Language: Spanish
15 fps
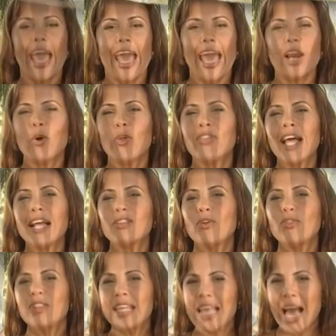El
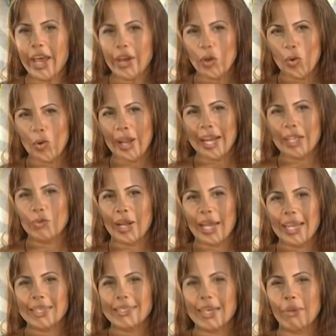contacto diario con la
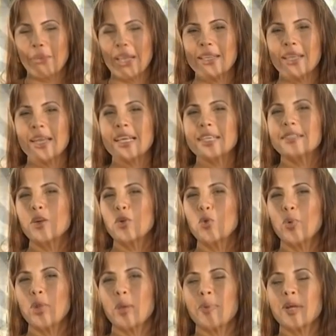naturaleza que mantiene este
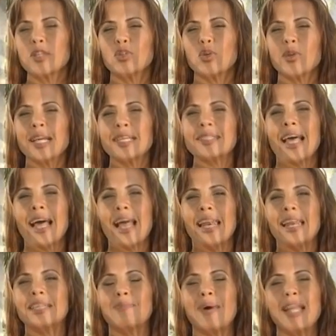grupo de personas
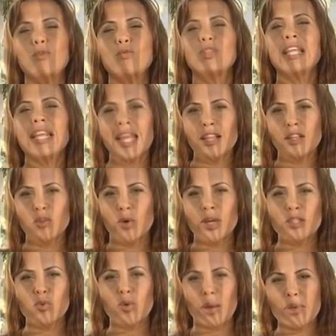les va nutriendo
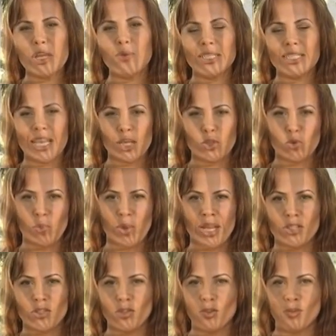en su camino hacia la
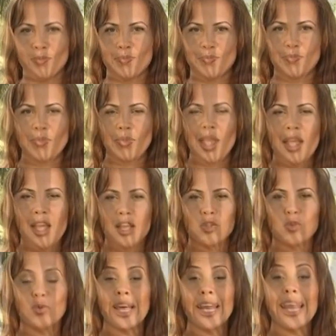superación.
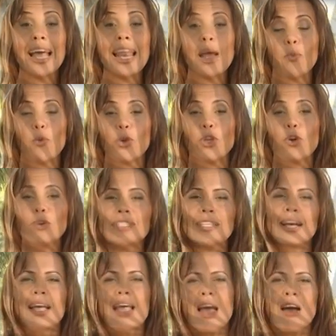Su tarea
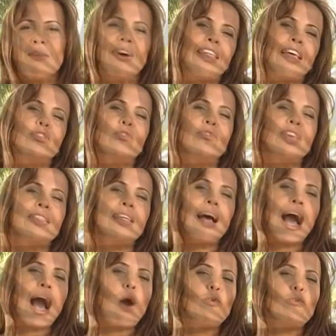laboriosa va dando vida
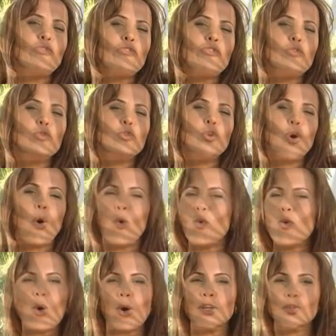a un fruto
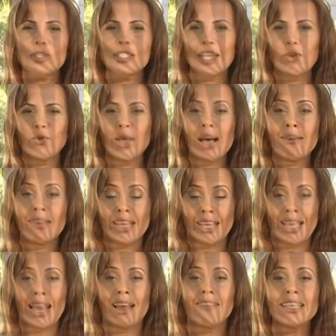jugoso y saludable
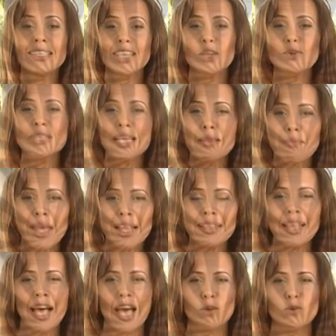que a la vez que nos
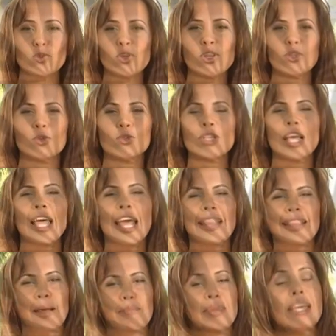alimenta a nosotros,
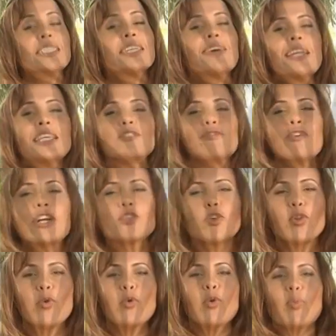también lleva el esfuerzo
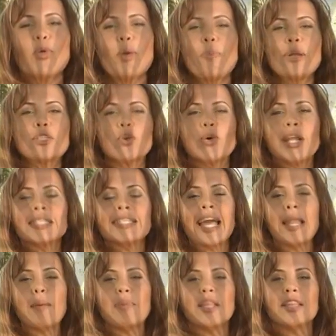de un grupo de personas que
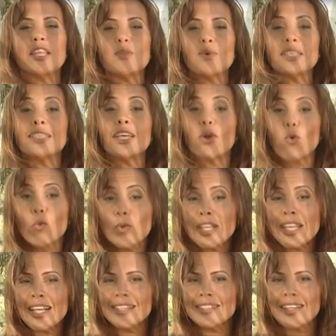han aprendido a ser
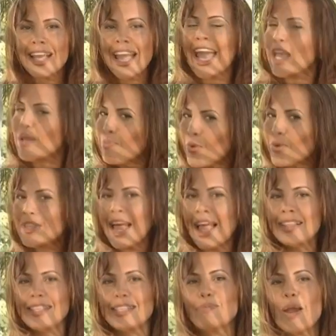útiles e
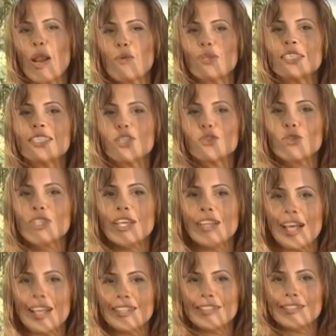importantes para nuestra sociedad.